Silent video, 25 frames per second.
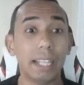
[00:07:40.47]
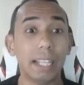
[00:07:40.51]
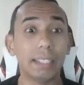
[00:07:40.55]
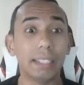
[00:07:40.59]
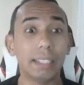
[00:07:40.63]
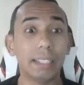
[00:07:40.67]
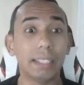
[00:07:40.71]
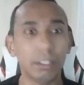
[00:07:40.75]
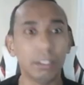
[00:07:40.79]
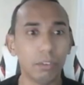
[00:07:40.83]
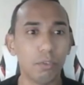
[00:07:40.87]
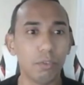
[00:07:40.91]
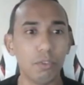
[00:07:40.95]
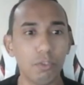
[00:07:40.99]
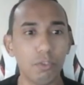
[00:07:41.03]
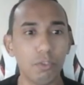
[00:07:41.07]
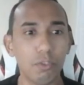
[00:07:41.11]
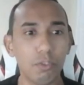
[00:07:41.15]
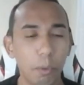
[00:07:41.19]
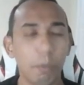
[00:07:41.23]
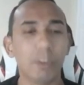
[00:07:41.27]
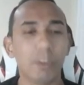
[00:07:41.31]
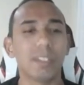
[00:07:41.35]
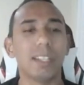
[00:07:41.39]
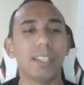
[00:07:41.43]
E na data que o vídeo
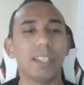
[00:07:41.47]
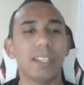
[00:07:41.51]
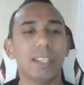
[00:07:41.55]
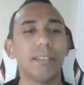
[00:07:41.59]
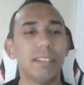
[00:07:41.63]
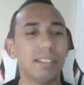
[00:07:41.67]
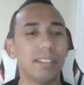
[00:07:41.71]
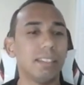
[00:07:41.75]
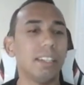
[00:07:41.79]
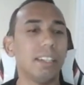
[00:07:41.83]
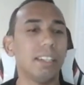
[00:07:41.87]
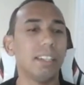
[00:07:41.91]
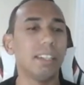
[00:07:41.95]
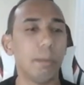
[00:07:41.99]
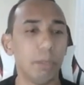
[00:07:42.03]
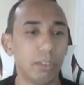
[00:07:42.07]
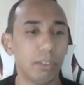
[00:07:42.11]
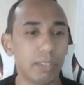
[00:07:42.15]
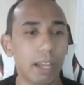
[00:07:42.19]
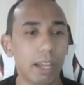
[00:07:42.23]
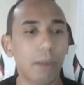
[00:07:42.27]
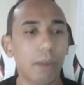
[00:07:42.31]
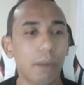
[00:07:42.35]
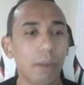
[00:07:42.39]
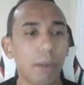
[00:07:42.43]
foi postado, esse treinamento
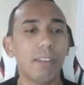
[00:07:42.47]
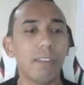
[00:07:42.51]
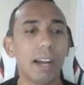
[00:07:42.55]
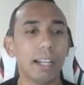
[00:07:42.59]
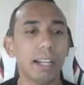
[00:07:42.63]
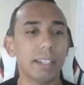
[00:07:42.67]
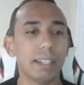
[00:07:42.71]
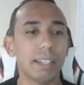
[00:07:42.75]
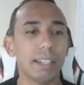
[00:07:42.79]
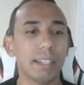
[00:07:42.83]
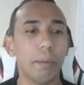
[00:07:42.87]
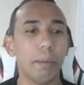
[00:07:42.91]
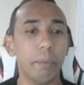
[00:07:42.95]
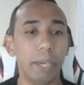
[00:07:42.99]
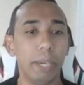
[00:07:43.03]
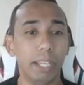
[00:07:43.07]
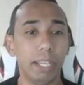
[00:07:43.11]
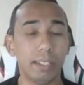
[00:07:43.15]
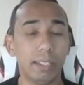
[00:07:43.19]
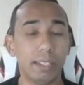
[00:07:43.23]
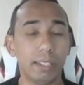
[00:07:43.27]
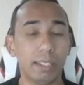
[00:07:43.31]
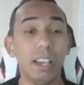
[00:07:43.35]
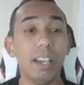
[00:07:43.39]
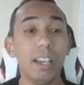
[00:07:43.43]
está com vagas
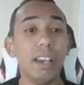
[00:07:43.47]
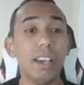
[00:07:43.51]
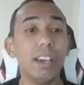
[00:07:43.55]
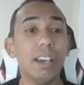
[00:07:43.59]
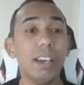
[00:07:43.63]
abertas.